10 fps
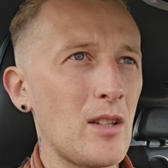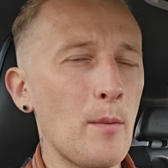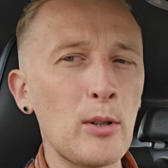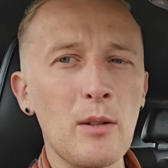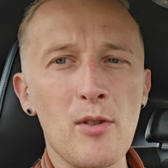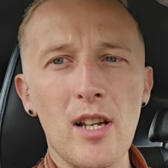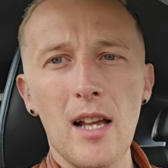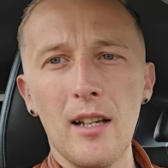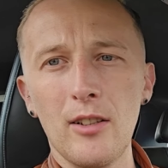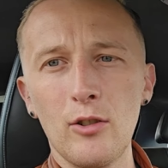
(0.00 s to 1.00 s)
no po tym
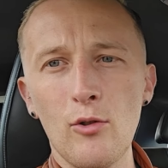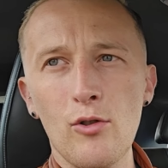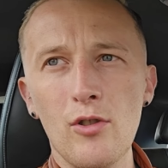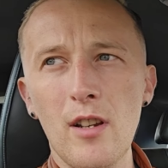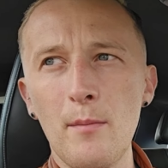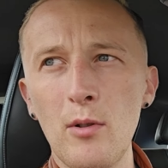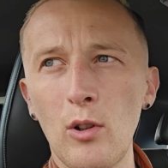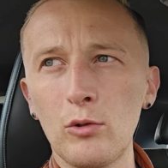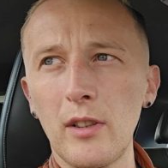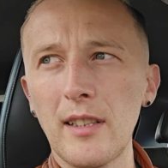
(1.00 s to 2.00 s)
szale, no już nie
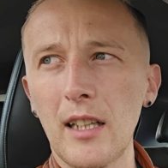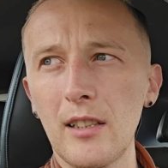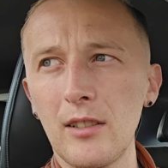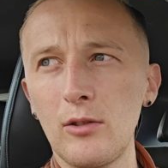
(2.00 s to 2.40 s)
było tutaj tak